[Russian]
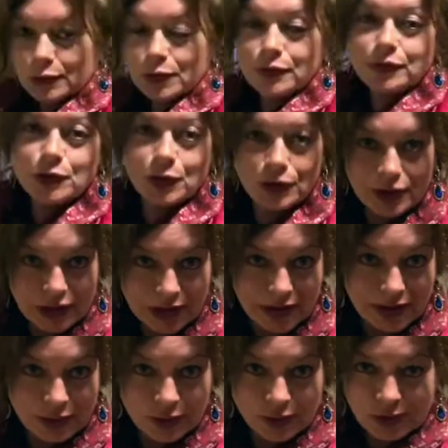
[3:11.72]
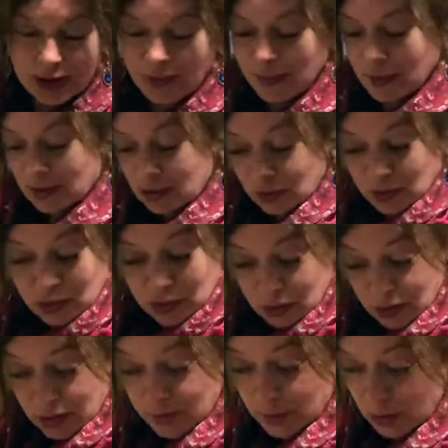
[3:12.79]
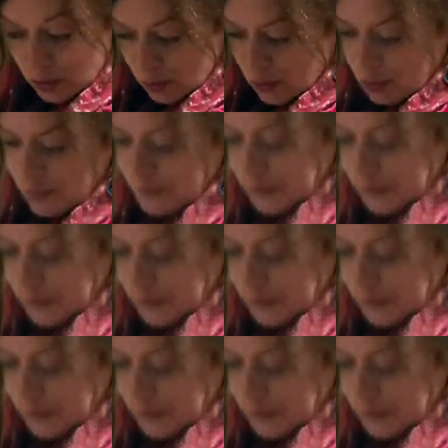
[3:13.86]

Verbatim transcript: Ну и все, дорогие друзья, прошло 40 минут.